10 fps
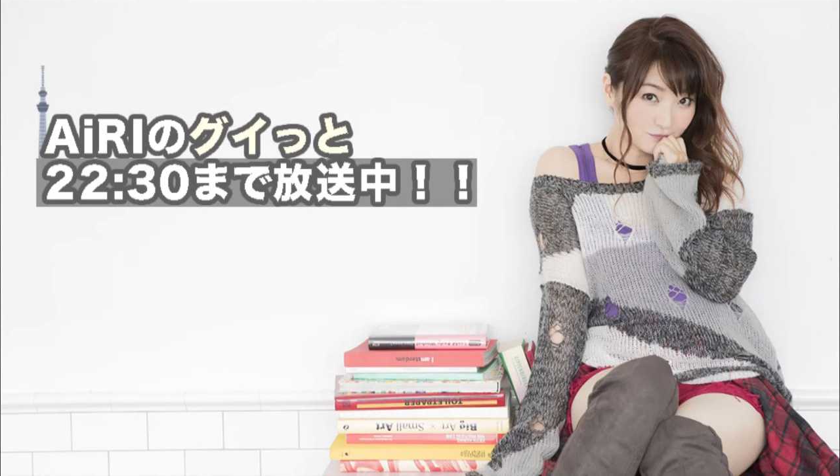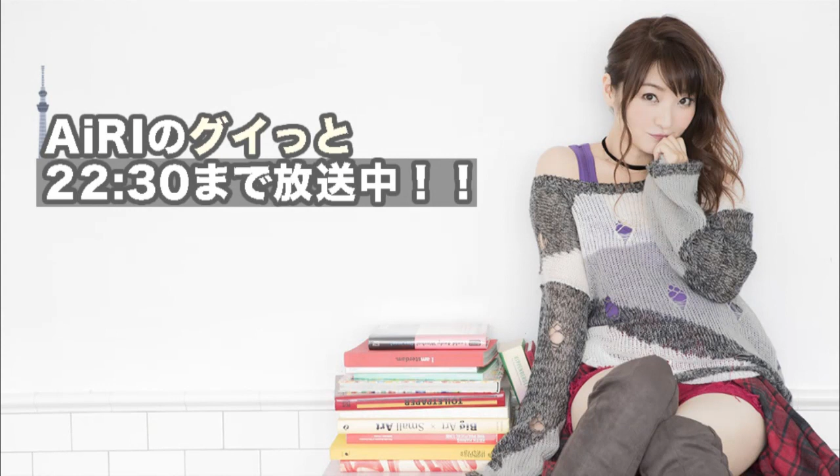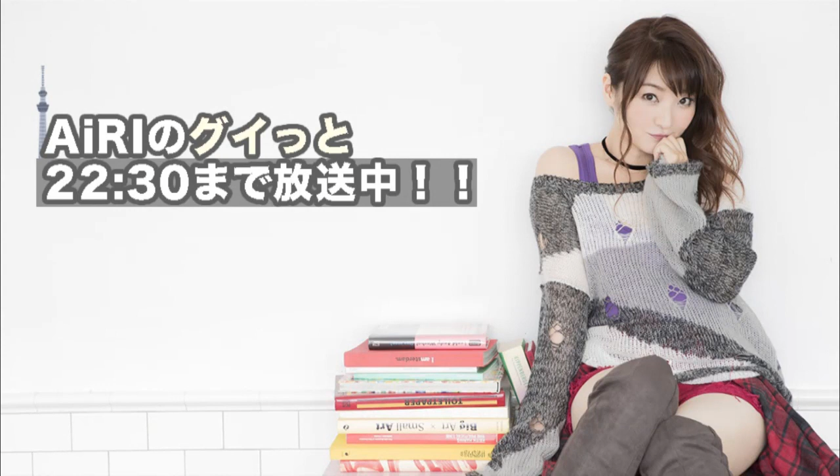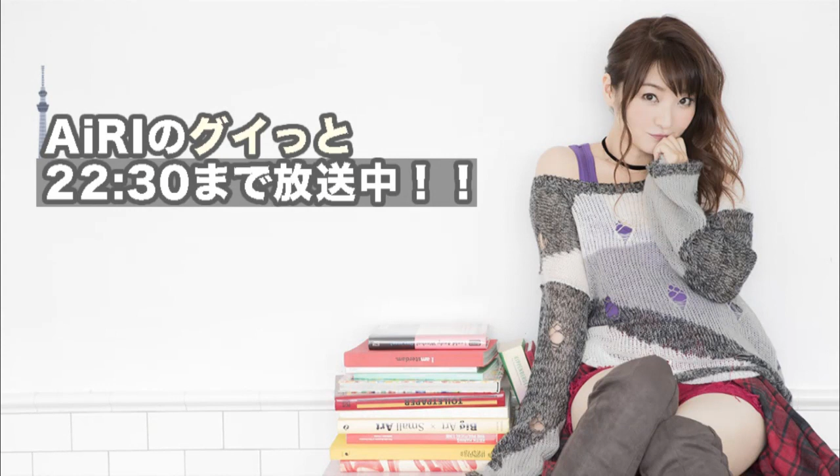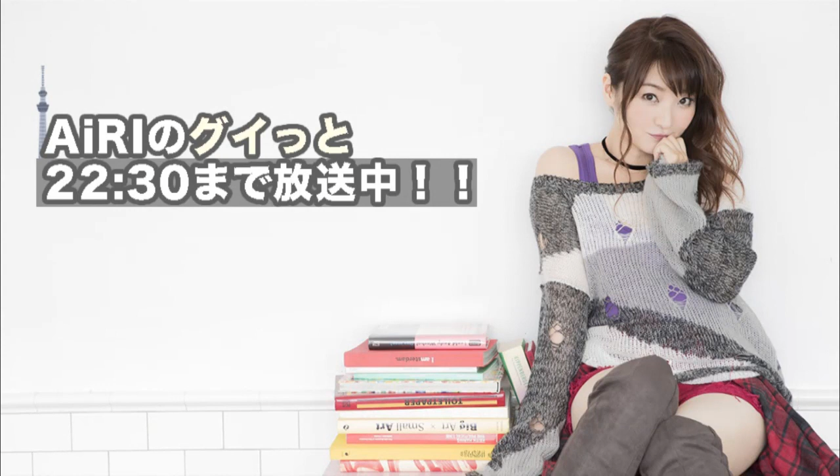
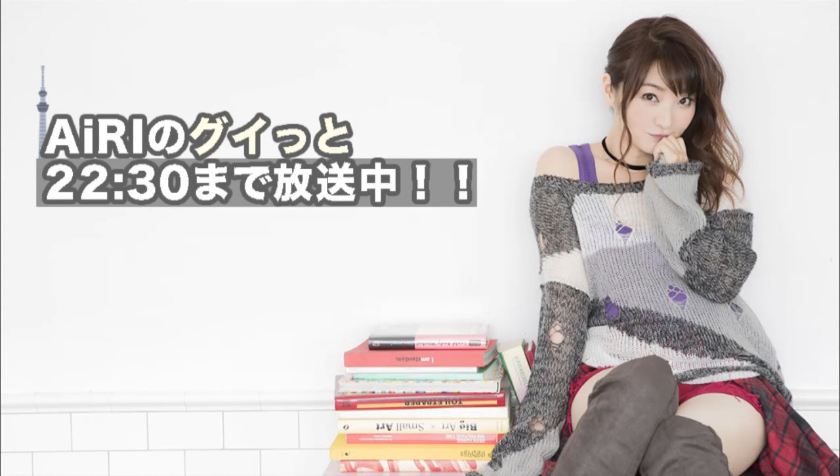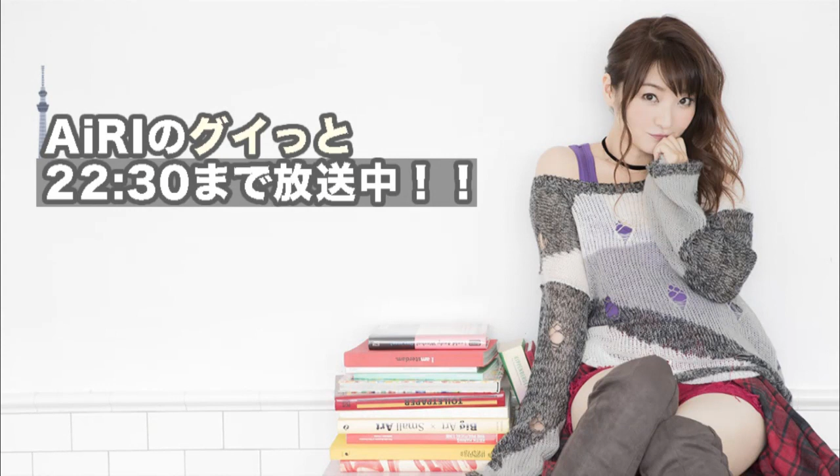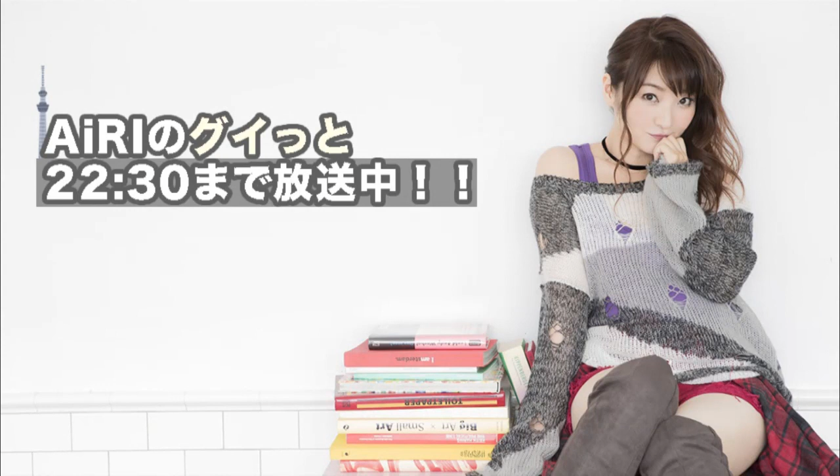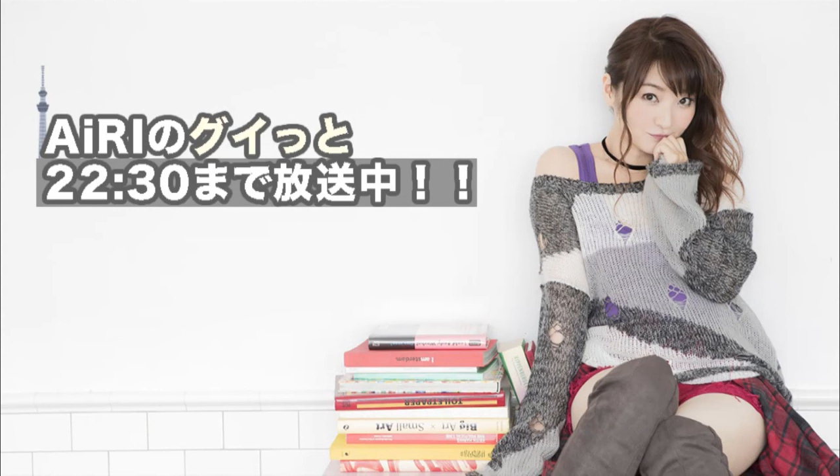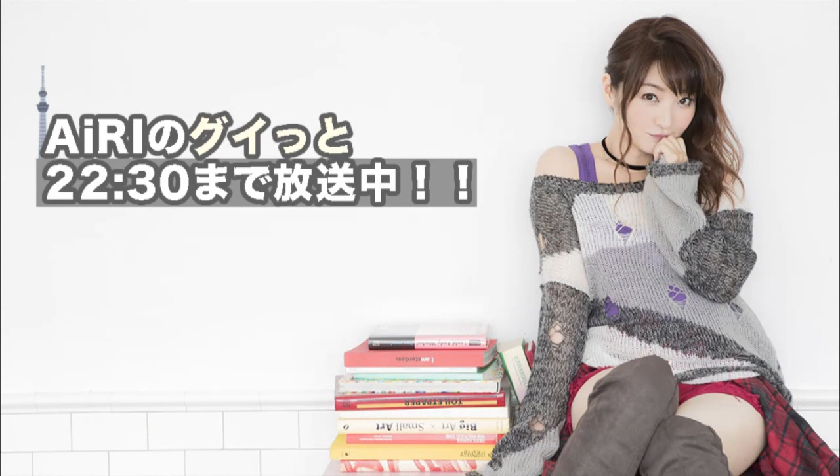コンビニと
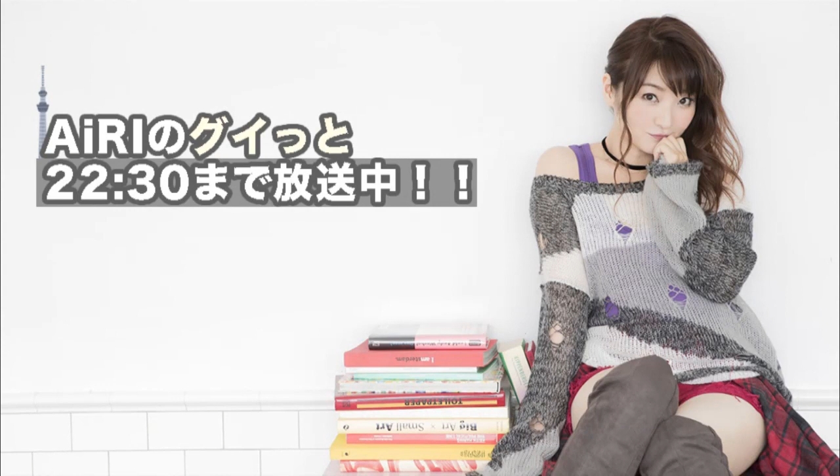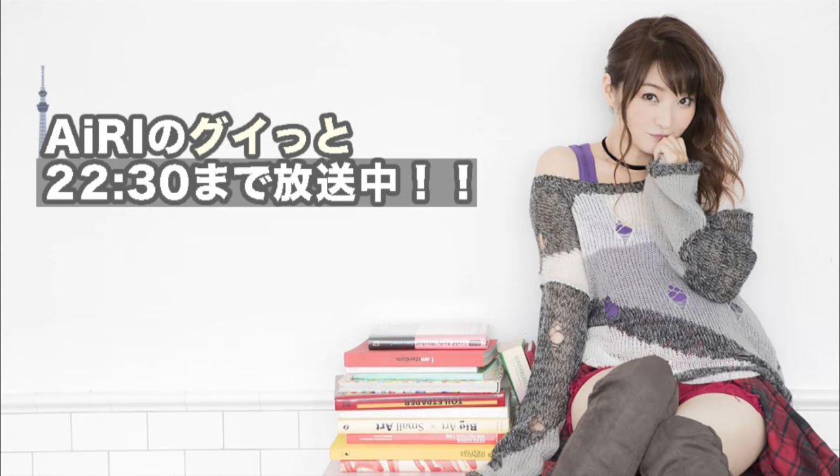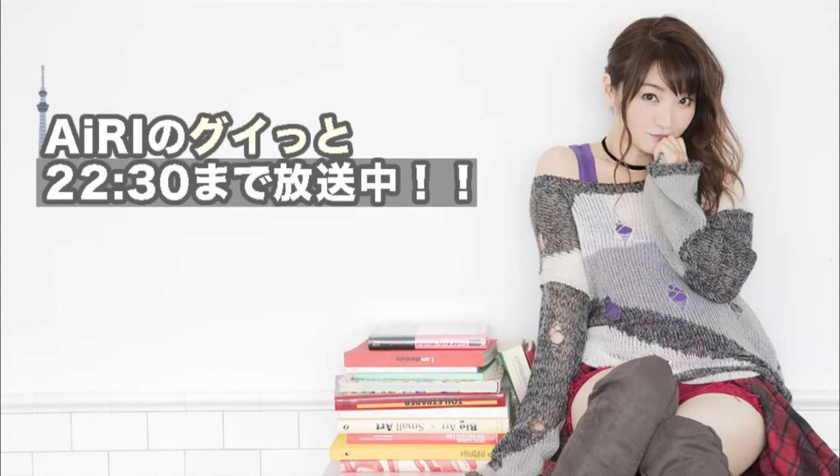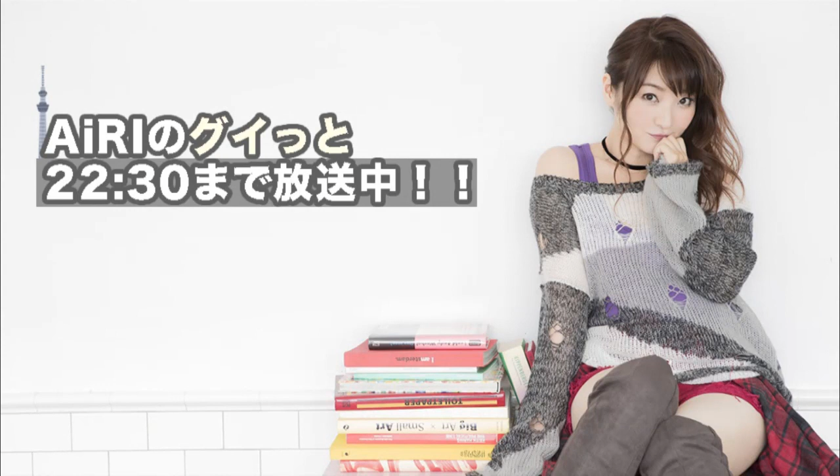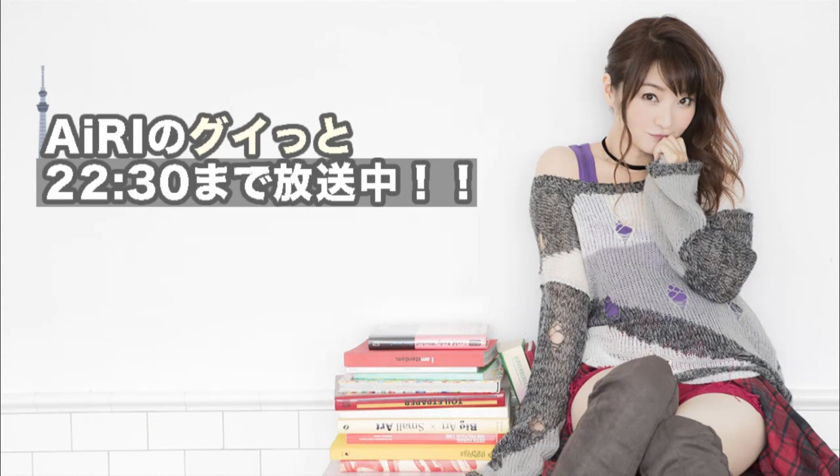か行っ
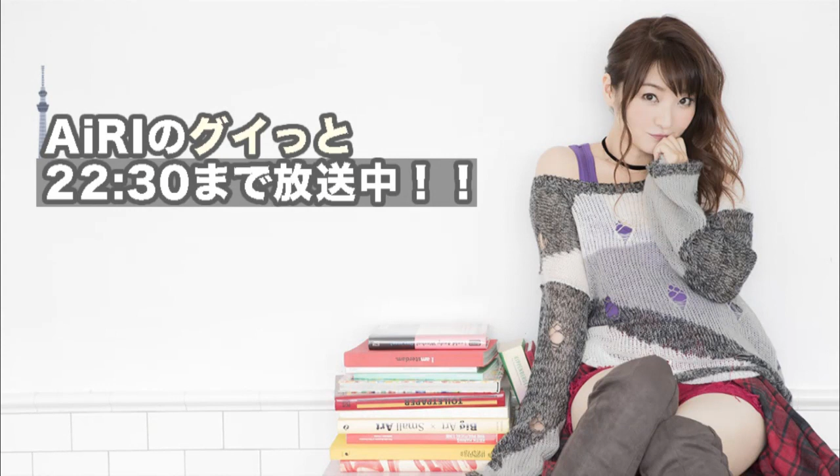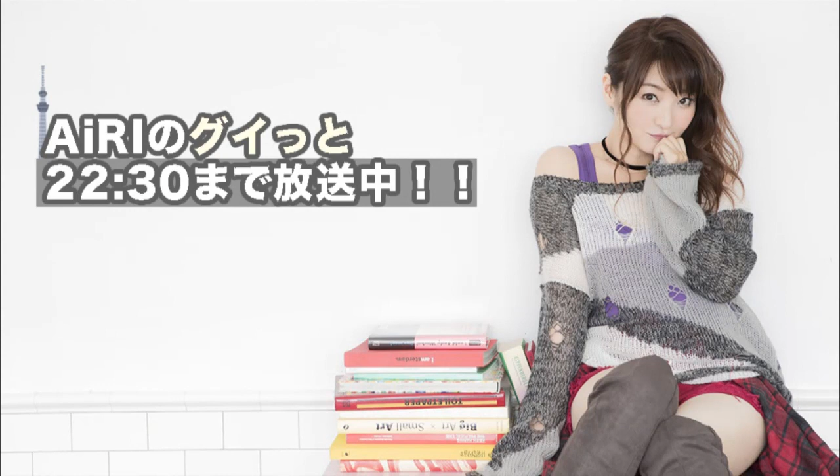て、